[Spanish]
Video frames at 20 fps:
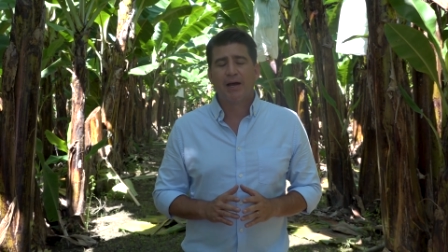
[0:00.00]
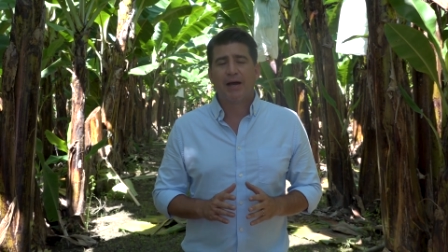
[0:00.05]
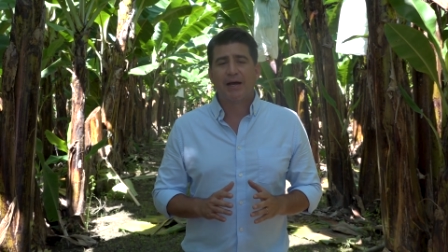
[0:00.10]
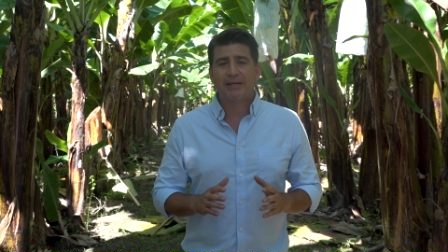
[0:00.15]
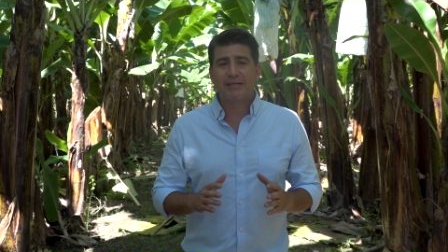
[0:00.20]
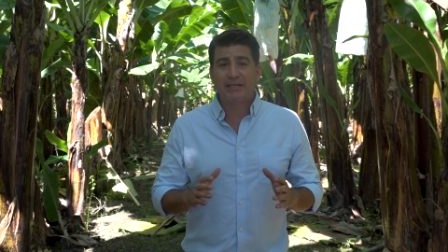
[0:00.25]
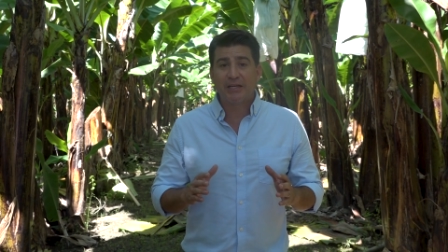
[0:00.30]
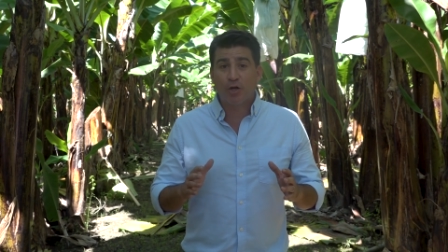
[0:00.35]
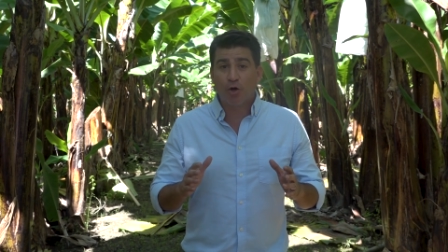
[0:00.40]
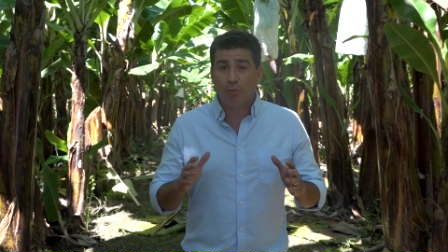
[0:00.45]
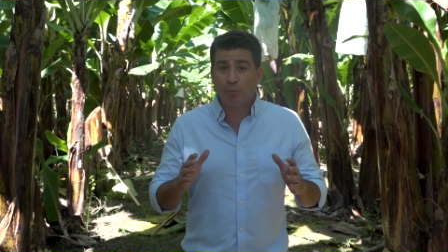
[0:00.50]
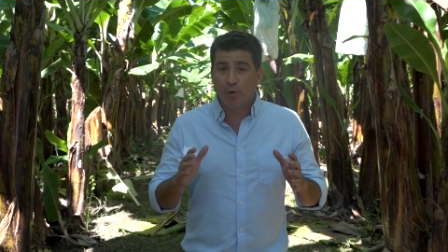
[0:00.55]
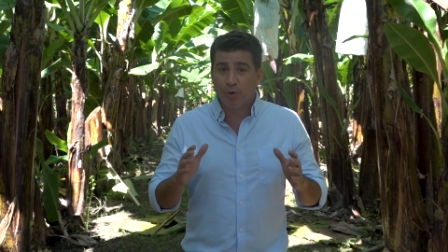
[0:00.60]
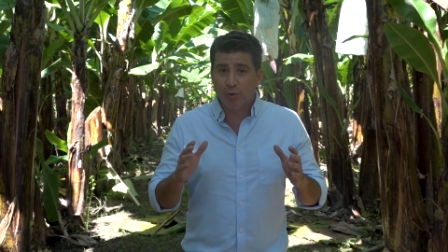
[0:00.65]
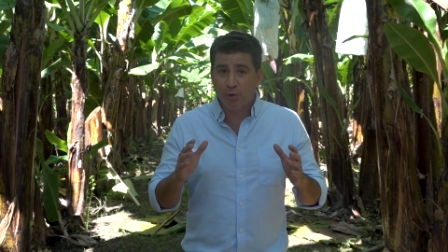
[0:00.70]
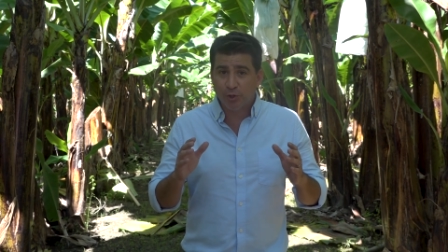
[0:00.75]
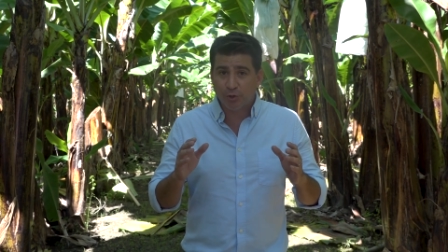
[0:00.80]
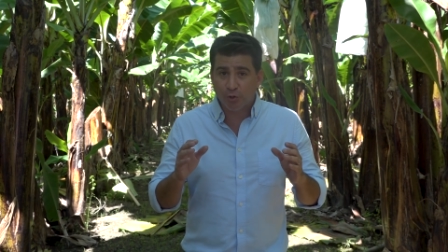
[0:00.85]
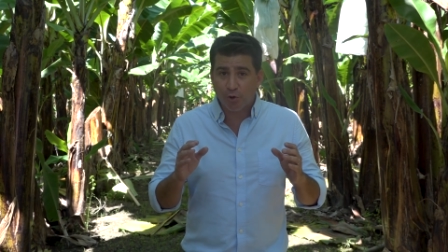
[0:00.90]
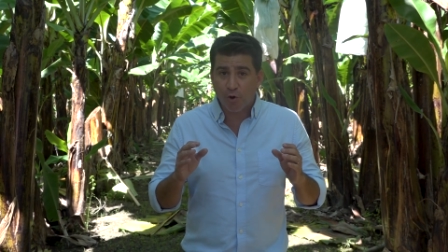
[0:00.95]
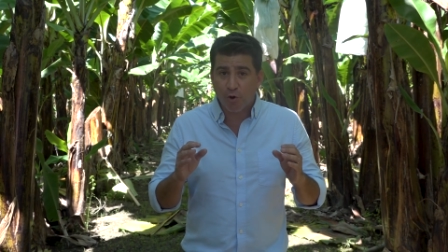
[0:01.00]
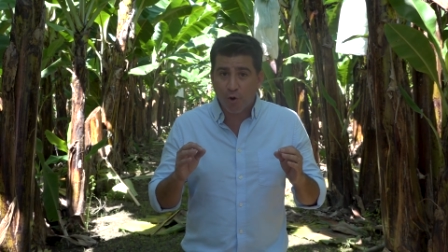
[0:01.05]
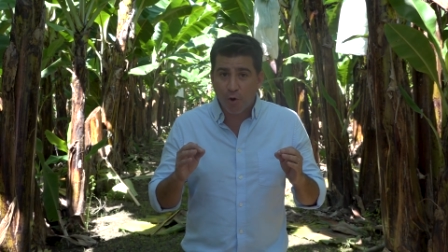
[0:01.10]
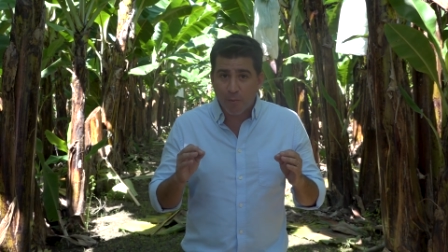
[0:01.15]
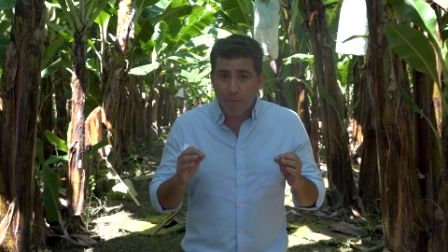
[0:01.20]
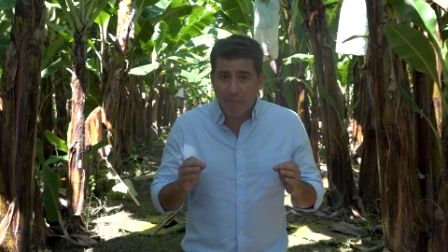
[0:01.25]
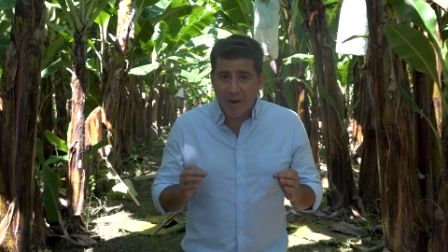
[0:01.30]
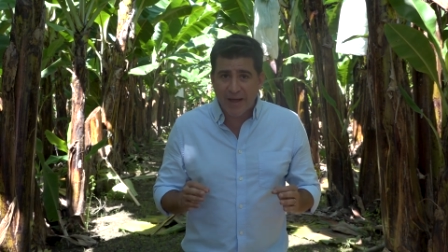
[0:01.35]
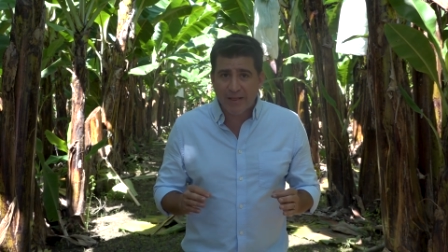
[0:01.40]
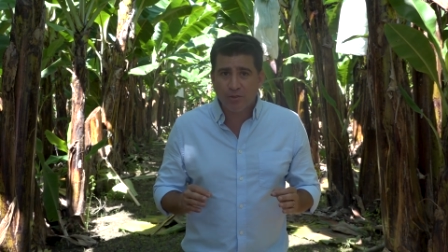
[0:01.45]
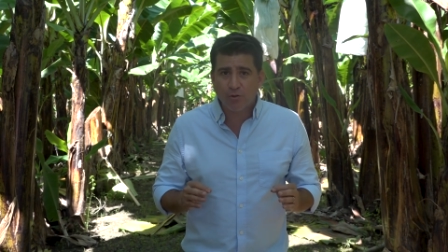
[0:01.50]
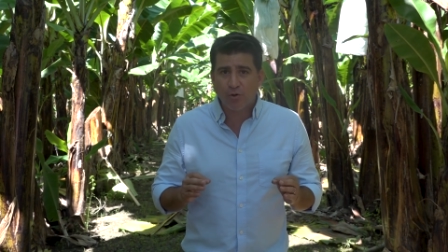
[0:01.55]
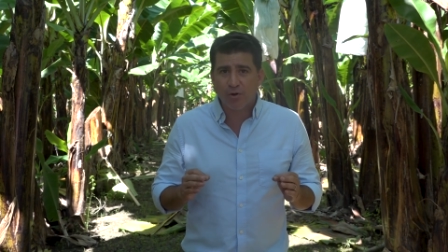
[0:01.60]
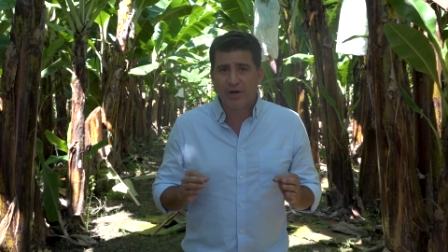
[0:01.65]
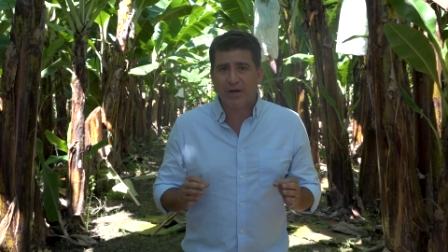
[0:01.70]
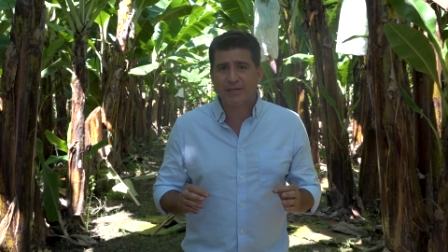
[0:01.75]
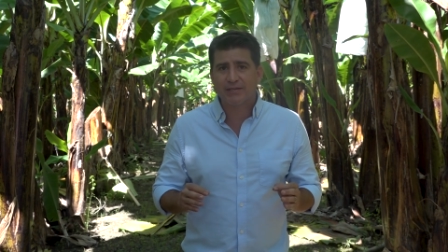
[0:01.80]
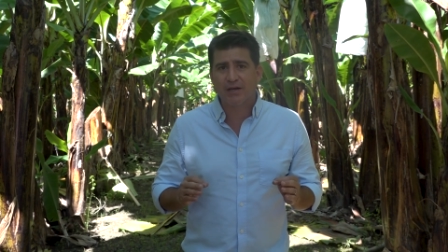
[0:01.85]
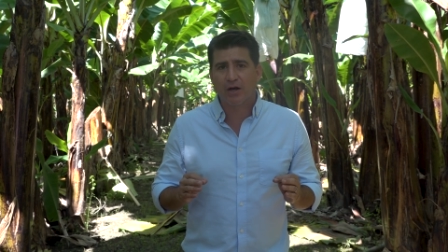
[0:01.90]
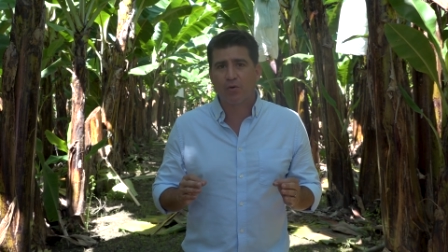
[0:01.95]
así como nuestros comandos
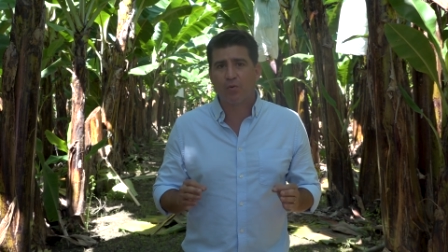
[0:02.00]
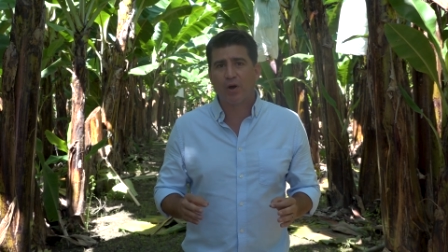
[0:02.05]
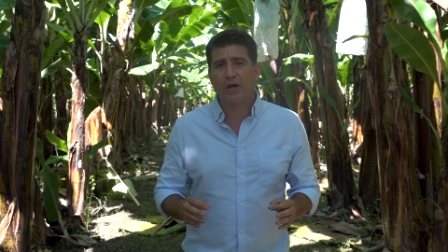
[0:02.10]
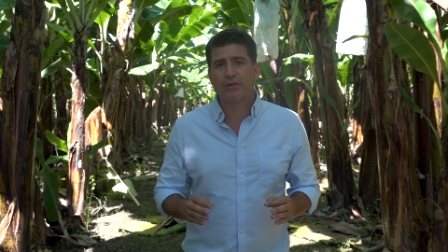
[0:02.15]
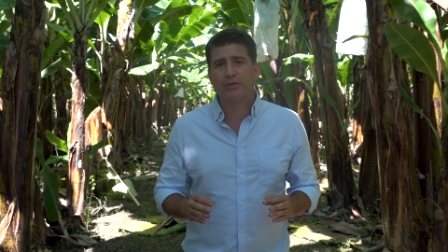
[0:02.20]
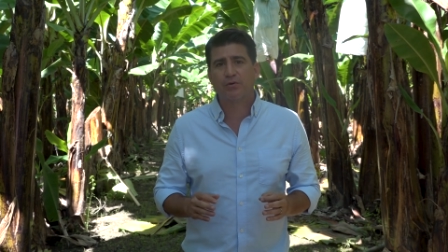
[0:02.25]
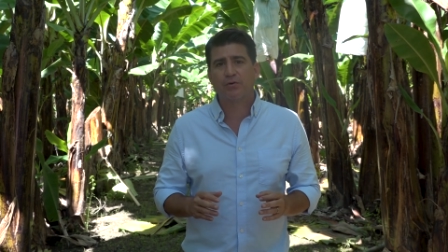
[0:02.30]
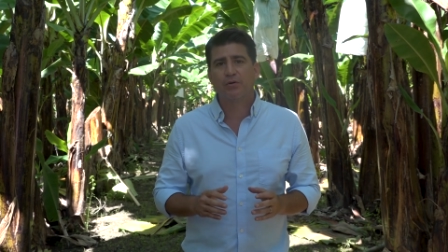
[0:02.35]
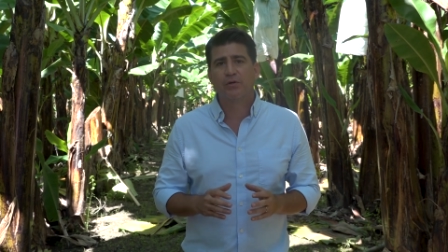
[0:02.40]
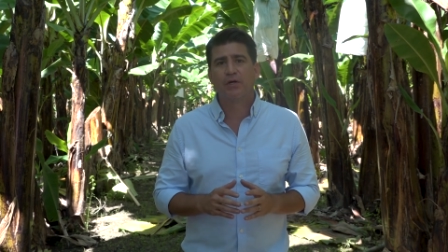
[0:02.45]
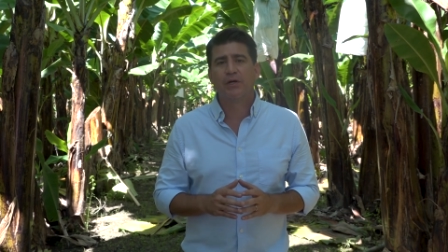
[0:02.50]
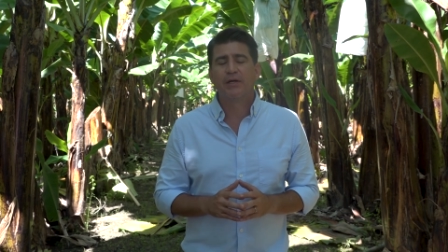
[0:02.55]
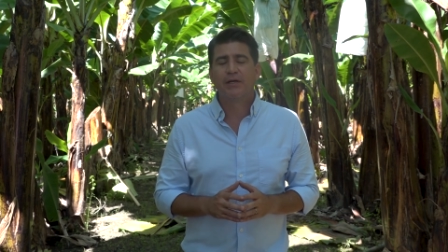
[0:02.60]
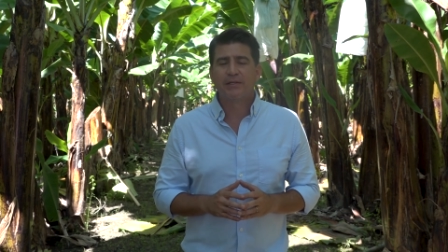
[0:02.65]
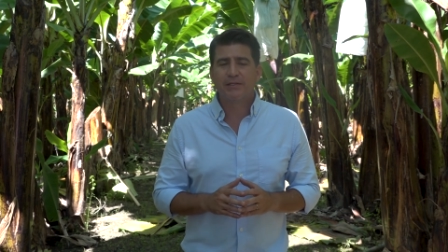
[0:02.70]
Raza 4,